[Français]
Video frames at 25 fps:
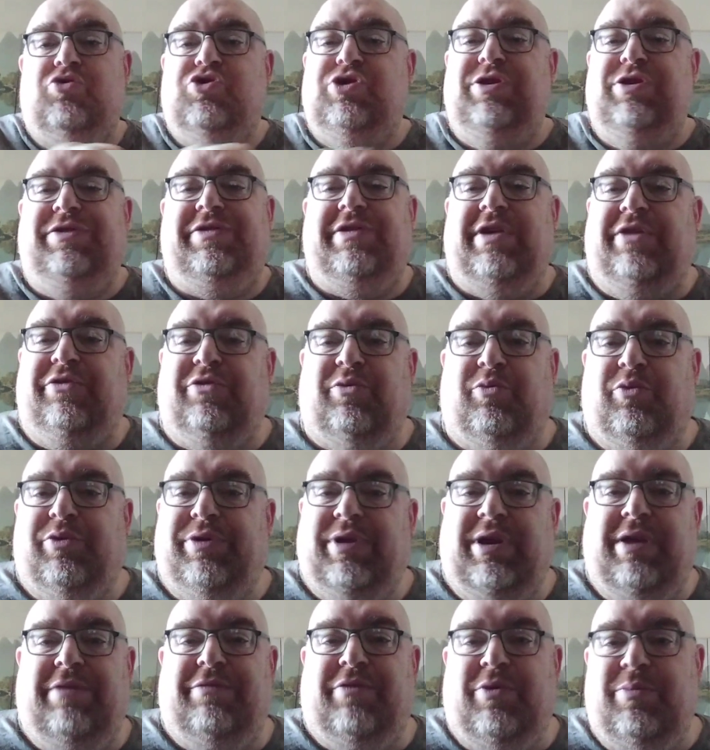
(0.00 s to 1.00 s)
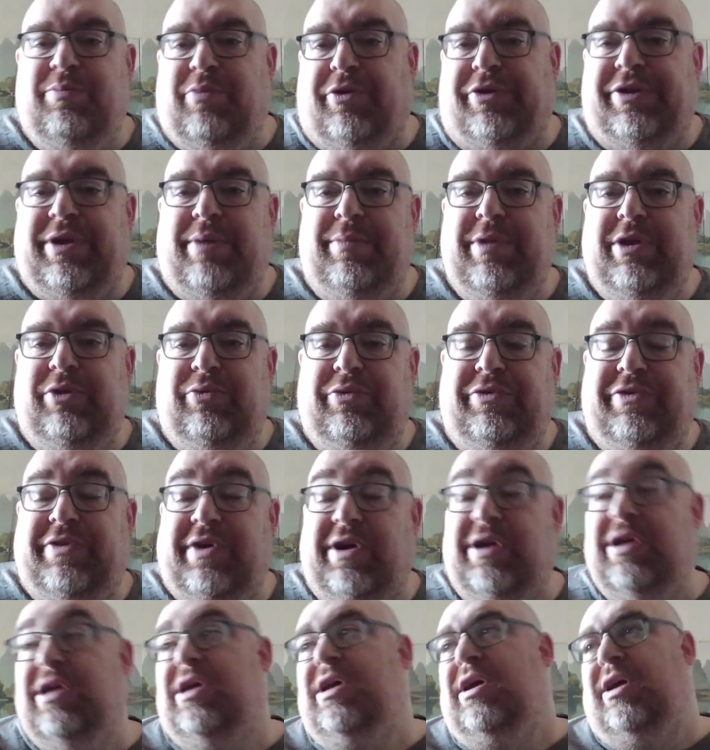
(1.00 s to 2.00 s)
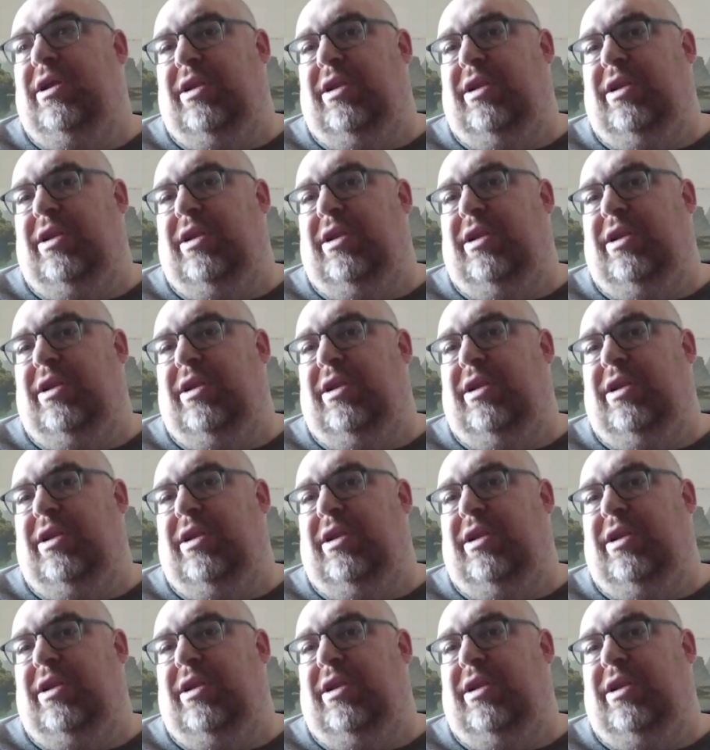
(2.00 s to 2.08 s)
logiciel sur mon téléphone portable et tout ça.